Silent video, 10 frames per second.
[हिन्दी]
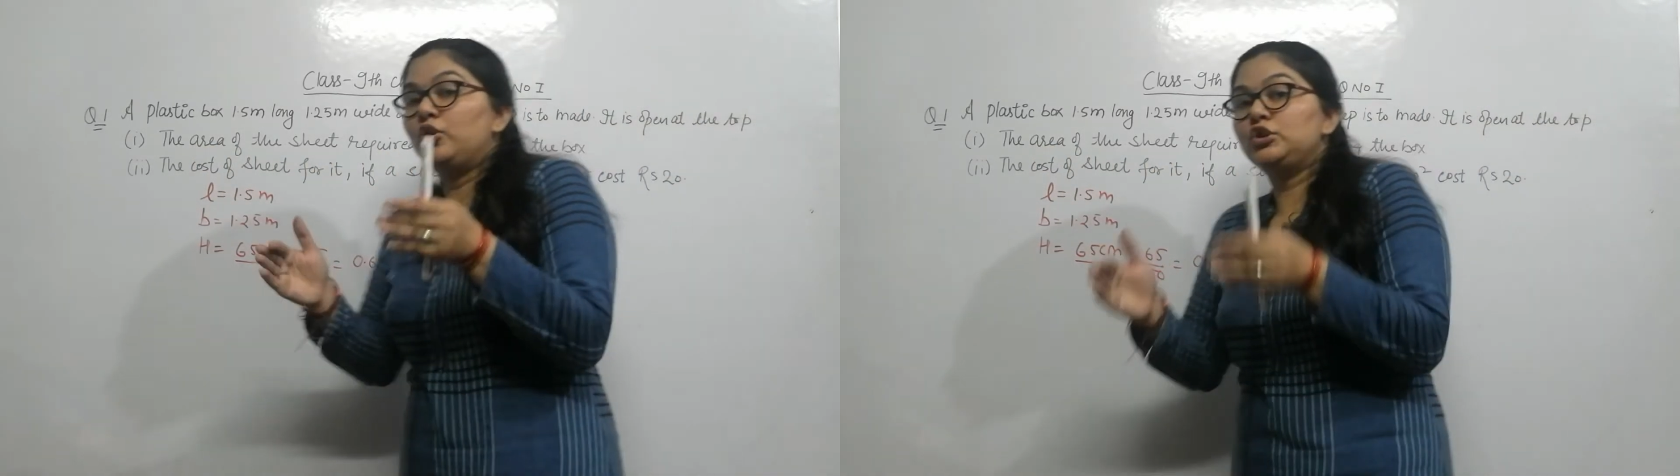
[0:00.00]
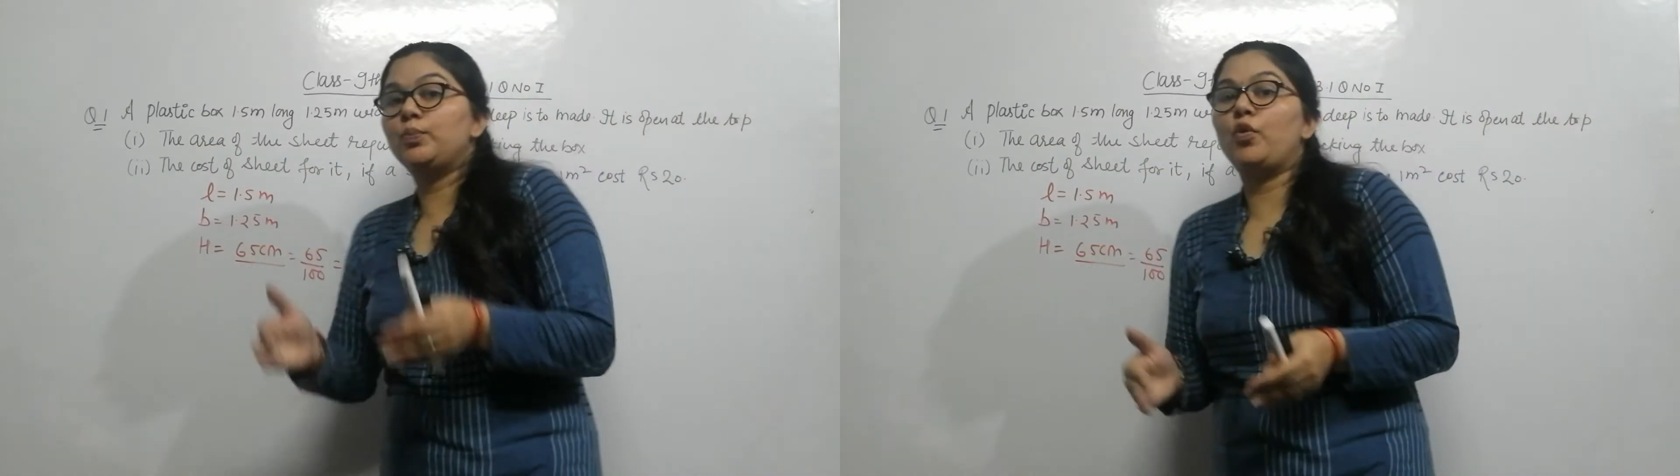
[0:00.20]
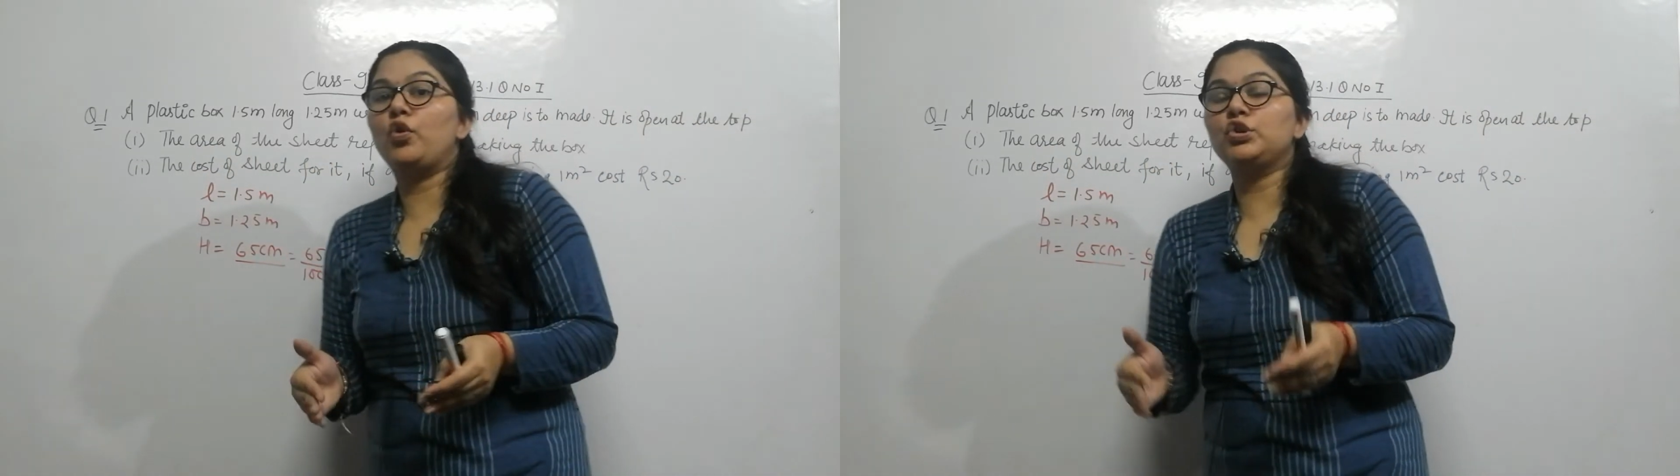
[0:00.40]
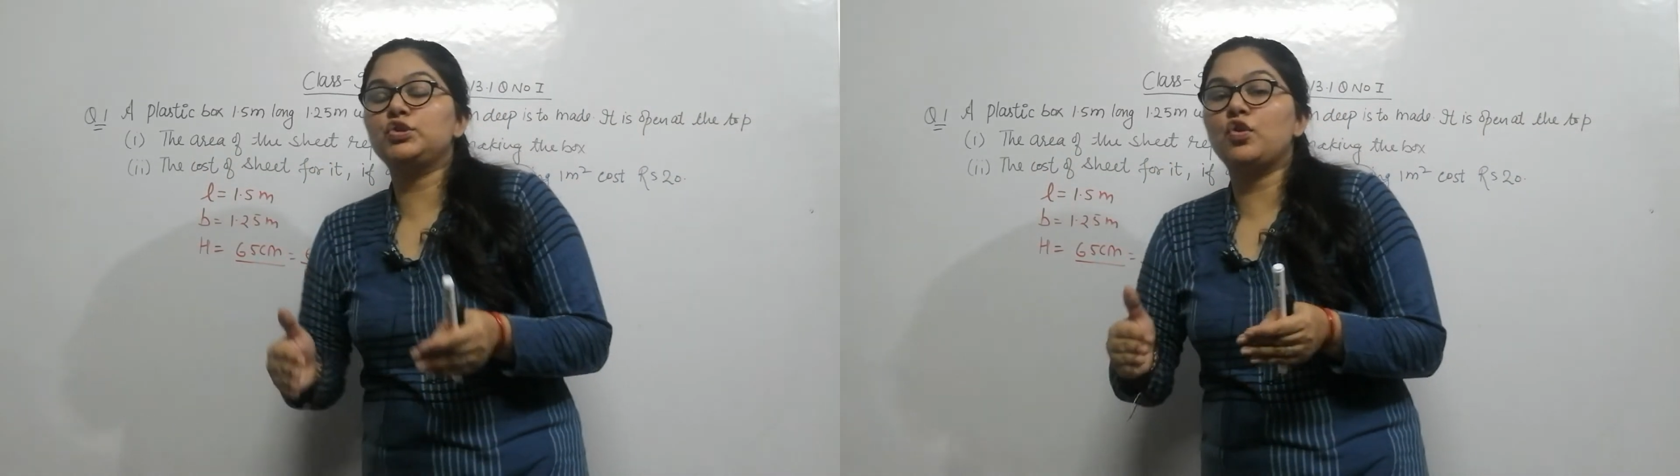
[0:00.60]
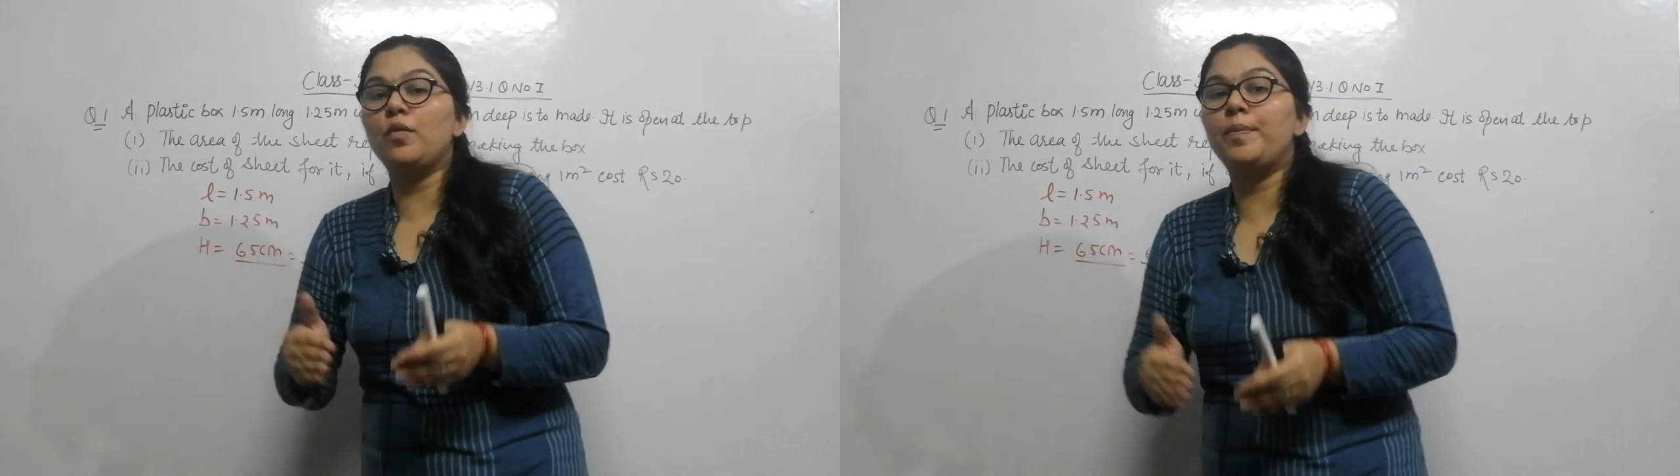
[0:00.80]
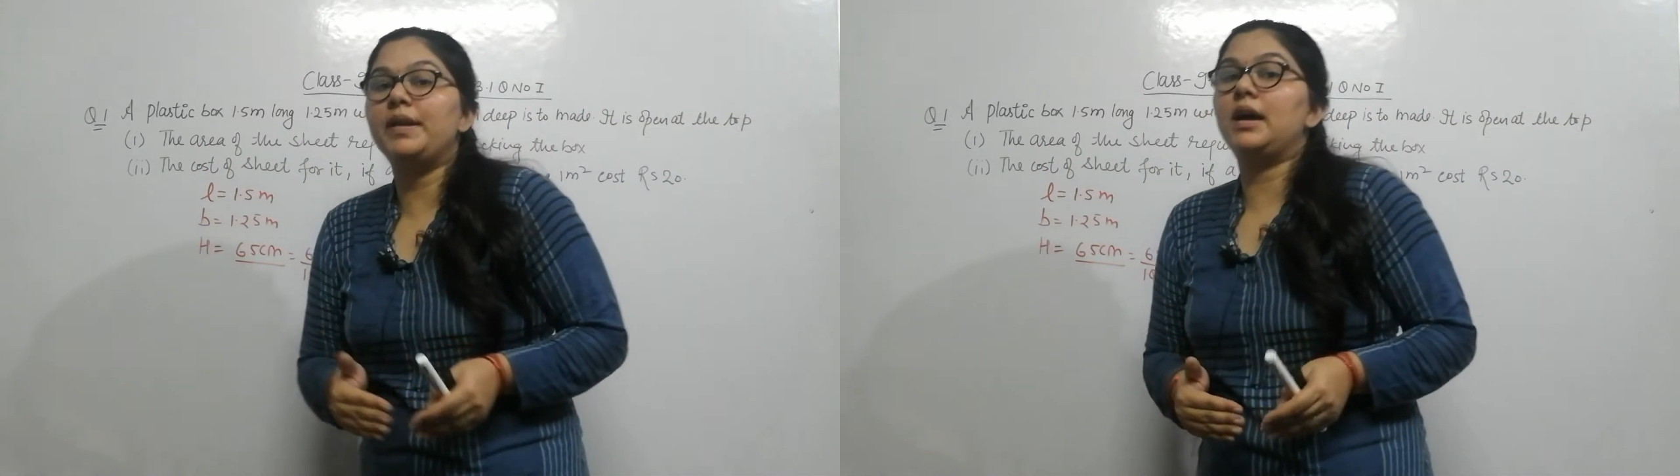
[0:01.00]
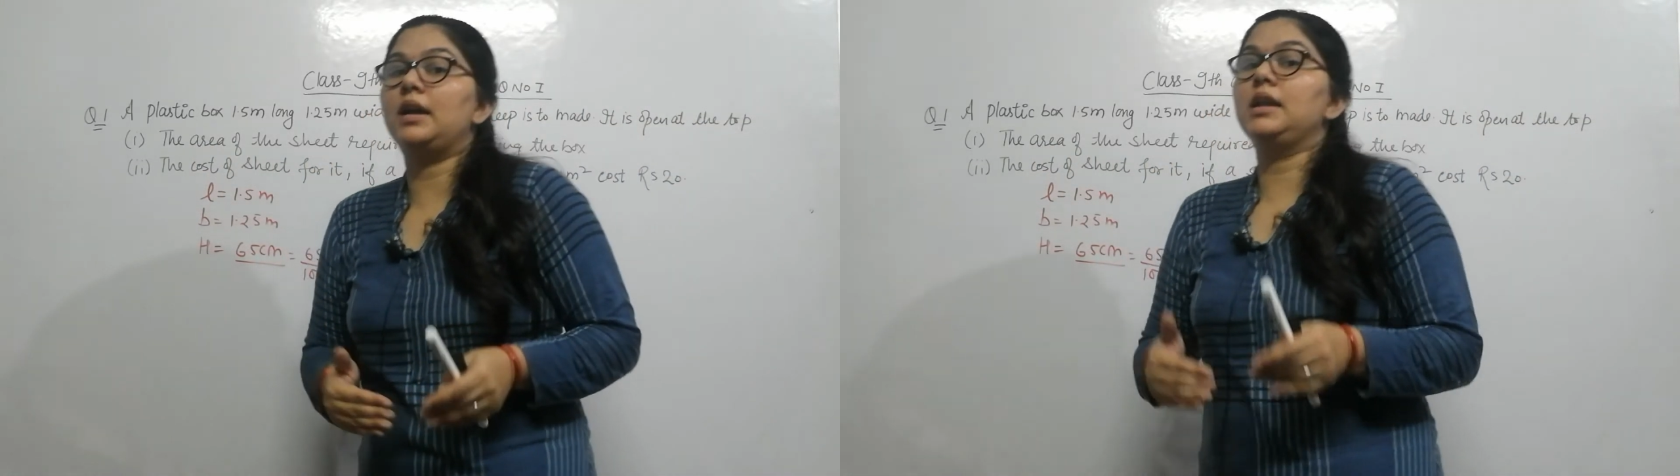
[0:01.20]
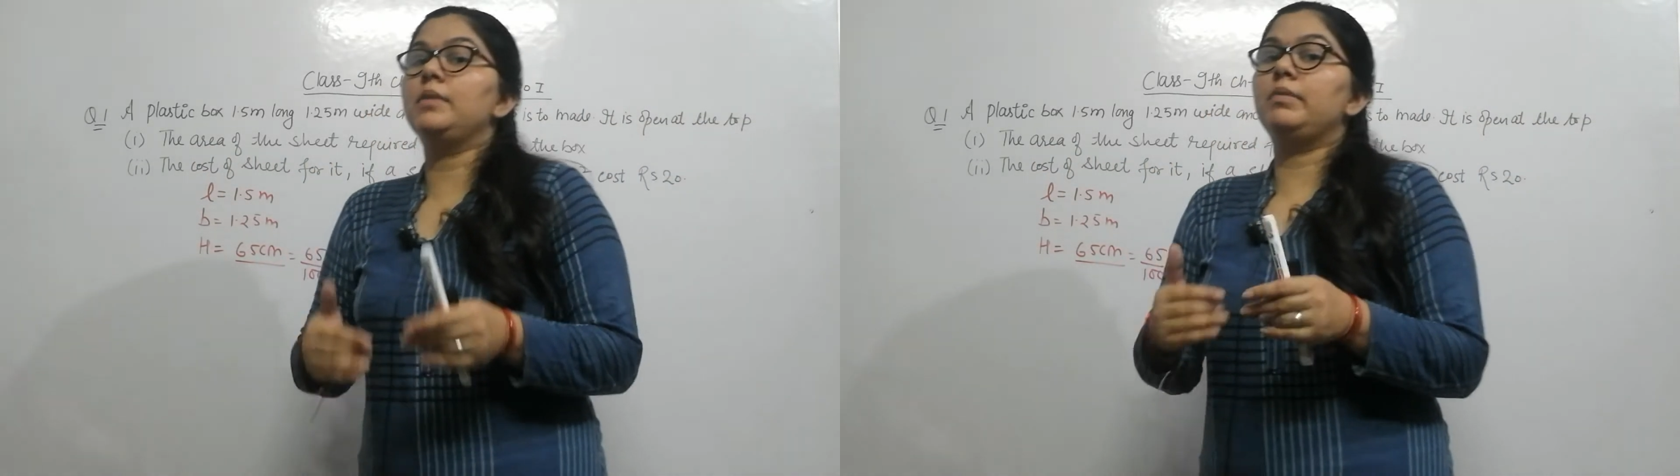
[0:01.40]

उस बॉक्स को बनाने